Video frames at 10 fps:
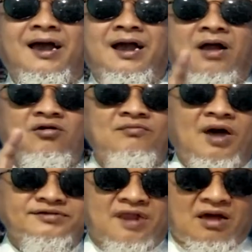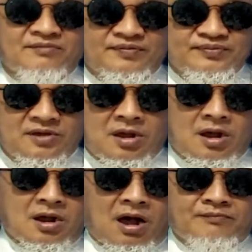Kalau Mbak Selamet
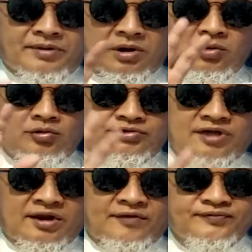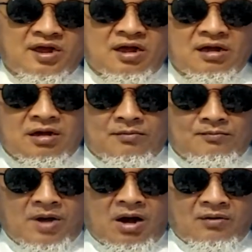nggak perlu syaratnya
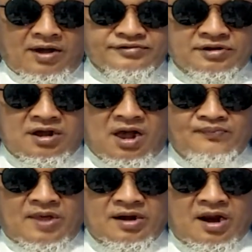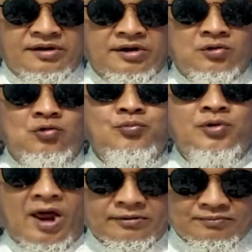bawa segenggam tanah dari
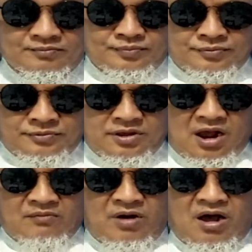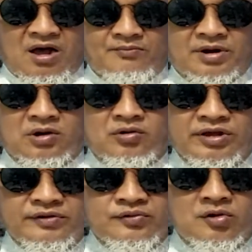kuburan. Yang Mbah
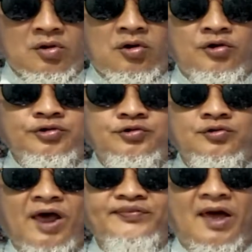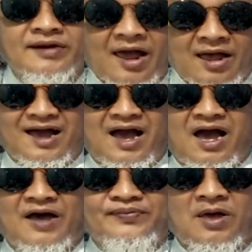perluin surat tanah
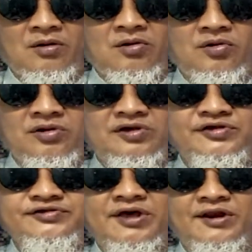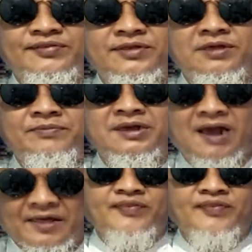atau sertifikat